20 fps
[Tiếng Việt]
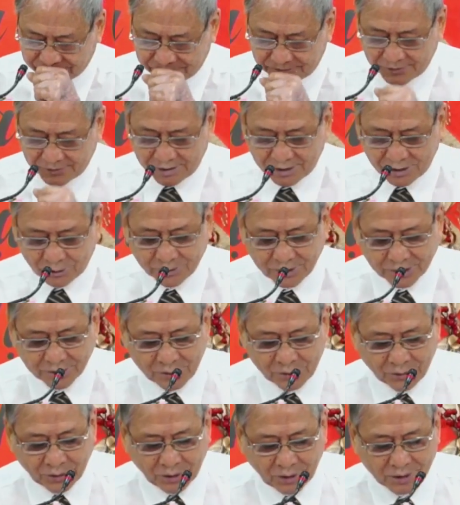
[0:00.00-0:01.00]
Hiểu được
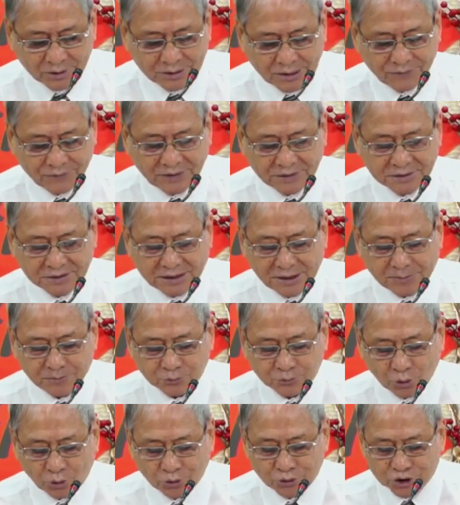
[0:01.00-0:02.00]
điều đó, David khiêm
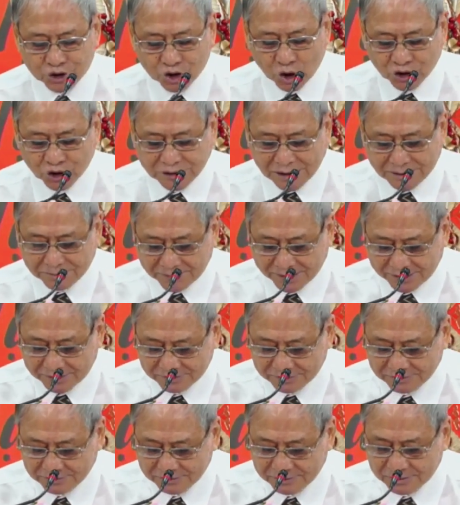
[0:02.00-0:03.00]
tốn so sánh
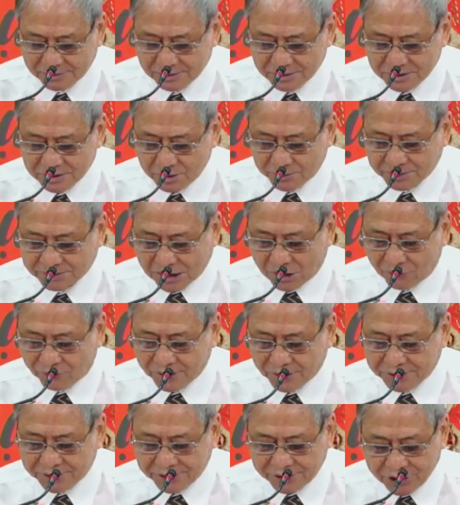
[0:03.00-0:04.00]
mình, nhưng mà tạo
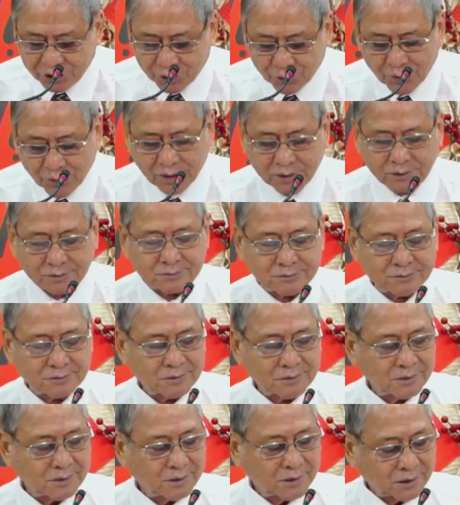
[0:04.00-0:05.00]
vật yếu ớt,
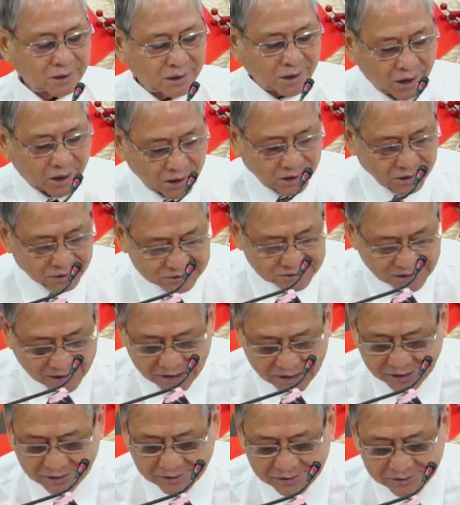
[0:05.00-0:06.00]
khờ
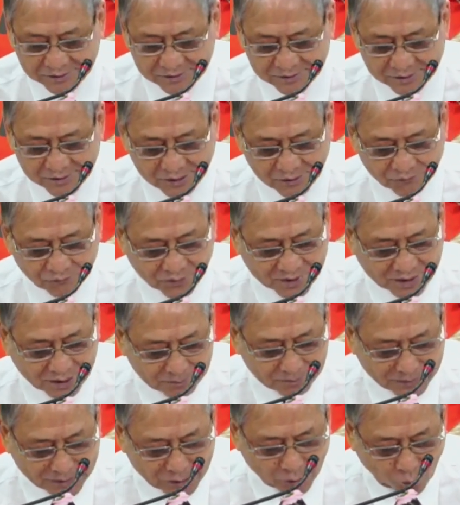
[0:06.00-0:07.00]
dại và đặt
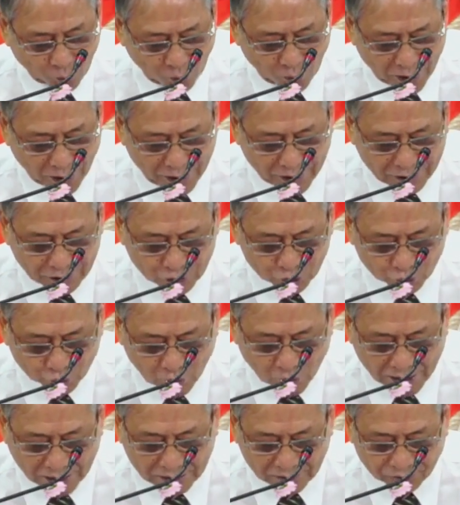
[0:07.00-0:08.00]
mình hoàn
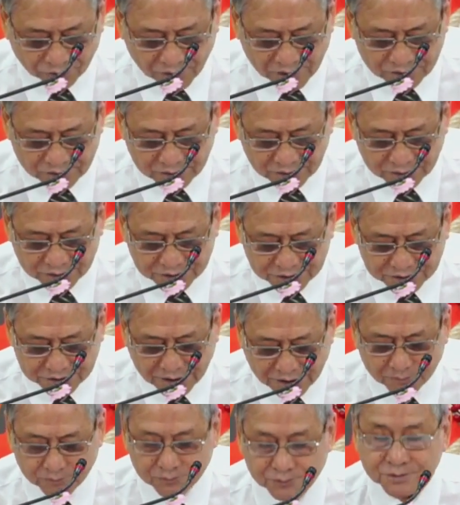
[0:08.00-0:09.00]
toàn vào sự
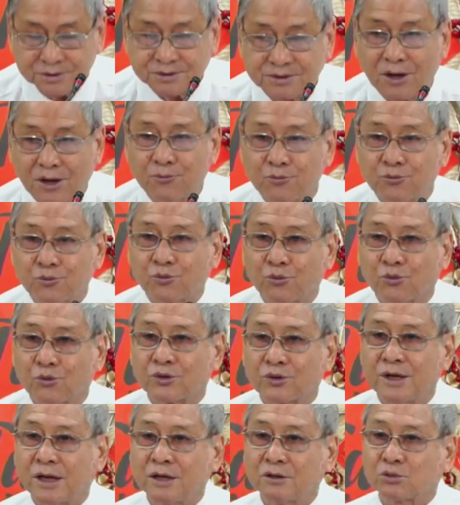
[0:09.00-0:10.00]
chăm sóc của
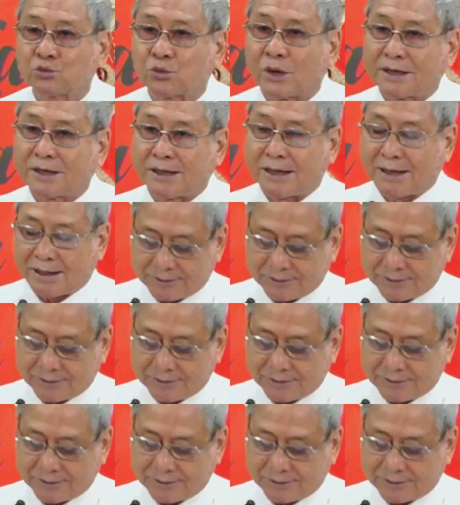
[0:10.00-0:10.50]
đấng toàn năng.